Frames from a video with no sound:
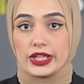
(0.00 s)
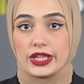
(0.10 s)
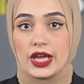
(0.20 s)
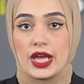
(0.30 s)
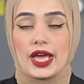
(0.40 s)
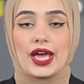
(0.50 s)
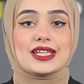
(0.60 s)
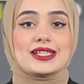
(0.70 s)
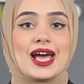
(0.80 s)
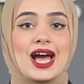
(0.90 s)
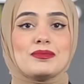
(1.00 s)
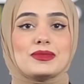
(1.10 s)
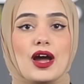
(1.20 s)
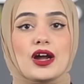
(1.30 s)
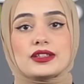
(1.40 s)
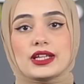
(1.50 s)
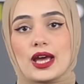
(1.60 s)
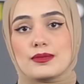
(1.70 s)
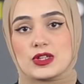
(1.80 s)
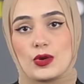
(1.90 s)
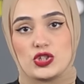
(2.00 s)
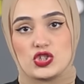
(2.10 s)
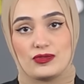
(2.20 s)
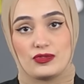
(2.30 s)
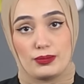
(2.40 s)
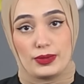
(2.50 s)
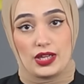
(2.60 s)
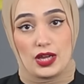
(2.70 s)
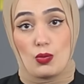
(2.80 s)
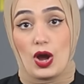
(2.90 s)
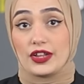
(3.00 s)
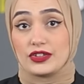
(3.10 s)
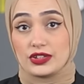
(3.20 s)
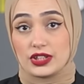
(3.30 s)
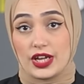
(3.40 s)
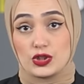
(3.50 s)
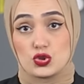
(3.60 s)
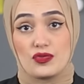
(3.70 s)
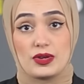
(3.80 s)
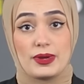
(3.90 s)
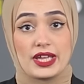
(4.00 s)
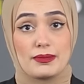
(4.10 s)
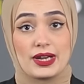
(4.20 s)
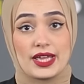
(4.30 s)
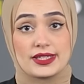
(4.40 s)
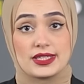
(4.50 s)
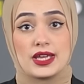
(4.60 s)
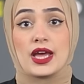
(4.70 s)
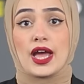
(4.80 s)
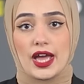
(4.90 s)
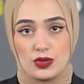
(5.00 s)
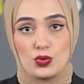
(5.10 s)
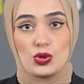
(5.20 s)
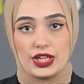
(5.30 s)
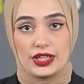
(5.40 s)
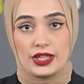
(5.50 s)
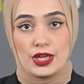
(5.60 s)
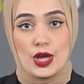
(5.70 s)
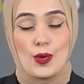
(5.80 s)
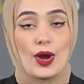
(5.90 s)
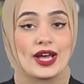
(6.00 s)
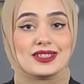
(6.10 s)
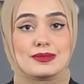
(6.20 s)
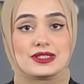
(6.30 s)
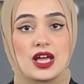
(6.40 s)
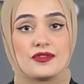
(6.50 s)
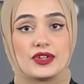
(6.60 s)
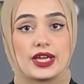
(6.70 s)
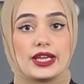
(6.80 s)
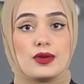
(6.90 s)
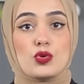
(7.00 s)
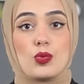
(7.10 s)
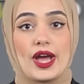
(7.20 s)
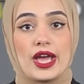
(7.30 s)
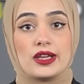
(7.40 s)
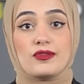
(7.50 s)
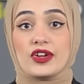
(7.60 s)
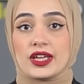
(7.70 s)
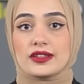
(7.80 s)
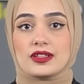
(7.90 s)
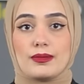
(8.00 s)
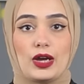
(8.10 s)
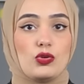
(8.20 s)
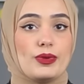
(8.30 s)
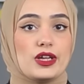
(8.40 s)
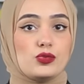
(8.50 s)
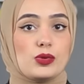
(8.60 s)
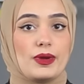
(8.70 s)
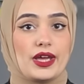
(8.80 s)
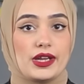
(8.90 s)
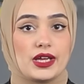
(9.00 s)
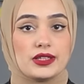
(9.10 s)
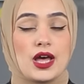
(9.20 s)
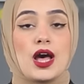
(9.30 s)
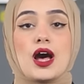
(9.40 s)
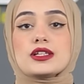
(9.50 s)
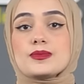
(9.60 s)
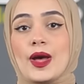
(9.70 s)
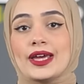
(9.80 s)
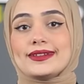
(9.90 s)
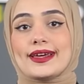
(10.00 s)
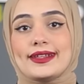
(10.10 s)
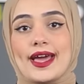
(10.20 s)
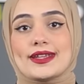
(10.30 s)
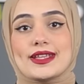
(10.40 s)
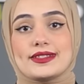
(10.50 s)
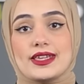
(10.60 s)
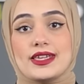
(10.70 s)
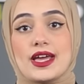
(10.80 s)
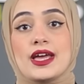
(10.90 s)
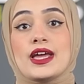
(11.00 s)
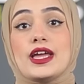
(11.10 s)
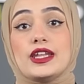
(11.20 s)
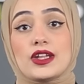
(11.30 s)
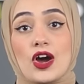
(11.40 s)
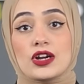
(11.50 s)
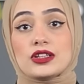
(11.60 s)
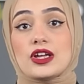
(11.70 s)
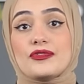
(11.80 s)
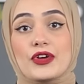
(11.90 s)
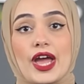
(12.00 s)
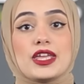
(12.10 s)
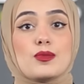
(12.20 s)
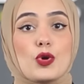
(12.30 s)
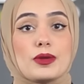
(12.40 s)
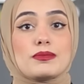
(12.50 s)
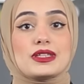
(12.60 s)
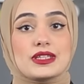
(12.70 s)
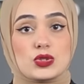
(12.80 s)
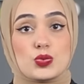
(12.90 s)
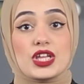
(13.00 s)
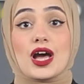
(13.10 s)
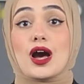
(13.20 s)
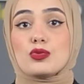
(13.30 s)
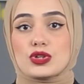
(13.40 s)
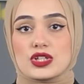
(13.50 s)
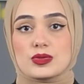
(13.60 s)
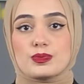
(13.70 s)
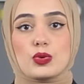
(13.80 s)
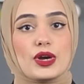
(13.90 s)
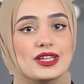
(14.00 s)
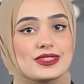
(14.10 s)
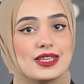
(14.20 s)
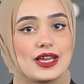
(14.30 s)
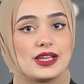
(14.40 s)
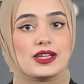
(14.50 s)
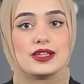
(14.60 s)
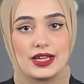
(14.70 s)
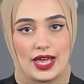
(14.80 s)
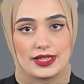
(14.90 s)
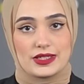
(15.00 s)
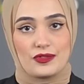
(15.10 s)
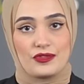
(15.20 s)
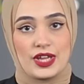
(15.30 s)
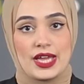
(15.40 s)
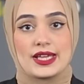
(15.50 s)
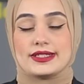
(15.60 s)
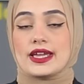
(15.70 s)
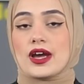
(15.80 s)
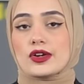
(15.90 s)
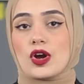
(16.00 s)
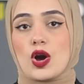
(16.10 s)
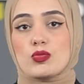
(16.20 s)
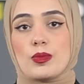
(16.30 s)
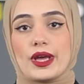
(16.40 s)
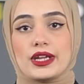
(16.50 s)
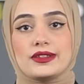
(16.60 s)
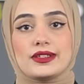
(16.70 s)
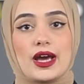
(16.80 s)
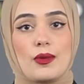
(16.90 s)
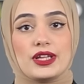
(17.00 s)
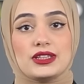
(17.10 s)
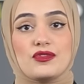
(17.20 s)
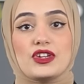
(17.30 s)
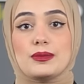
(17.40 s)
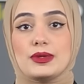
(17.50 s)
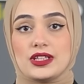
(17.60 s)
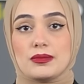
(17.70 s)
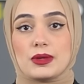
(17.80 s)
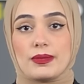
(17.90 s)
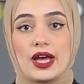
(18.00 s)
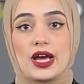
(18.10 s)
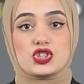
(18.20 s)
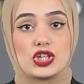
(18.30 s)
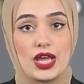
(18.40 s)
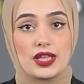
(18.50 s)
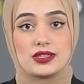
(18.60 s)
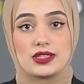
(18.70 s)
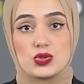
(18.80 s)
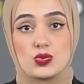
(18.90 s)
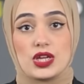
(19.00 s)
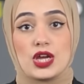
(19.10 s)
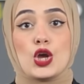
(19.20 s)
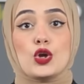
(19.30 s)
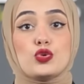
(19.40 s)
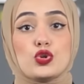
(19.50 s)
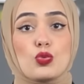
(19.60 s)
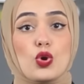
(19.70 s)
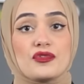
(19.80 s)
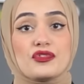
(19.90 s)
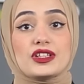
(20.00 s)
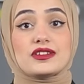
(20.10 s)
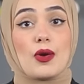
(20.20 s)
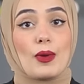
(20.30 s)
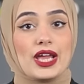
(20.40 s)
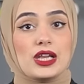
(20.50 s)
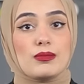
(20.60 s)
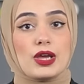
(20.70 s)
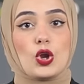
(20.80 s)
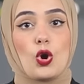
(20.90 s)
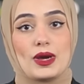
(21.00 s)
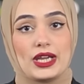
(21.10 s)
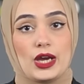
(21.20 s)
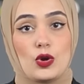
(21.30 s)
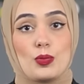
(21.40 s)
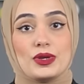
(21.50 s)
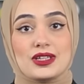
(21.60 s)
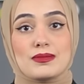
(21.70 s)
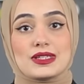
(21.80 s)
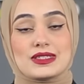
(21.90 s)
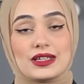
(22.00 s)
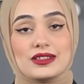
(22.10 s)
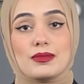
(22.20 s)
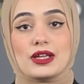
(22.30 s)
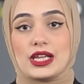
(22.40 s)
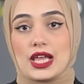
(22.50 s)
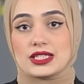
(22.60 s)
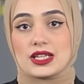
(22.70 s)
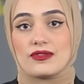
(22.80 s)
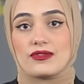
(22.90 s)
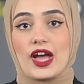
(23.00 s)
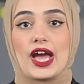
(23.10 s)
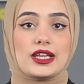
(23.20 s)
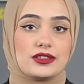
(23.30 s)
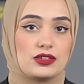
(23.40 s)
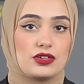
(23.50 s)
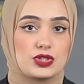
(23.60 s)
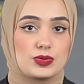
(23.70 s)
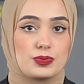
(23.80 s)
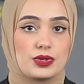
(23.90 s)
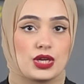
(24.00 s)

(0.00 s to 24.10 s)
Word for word: لي احنا سحبنا عرض ال 25% وحضرتك هنشوف البنك المركزي هيقول ايه وختم الصحفي كلامه وقال فكره المعلومات والبيانات اصبحت اداه اساسيه النهارده في اي مهمه تسويق او نصب واحتيال للاسف زي ارقام وبيانات الهواتف اللي بيتم بيعها لشركات التسويق دون موافقه او علم العملاء وبيتم استخدامها للاسف في حالات النصب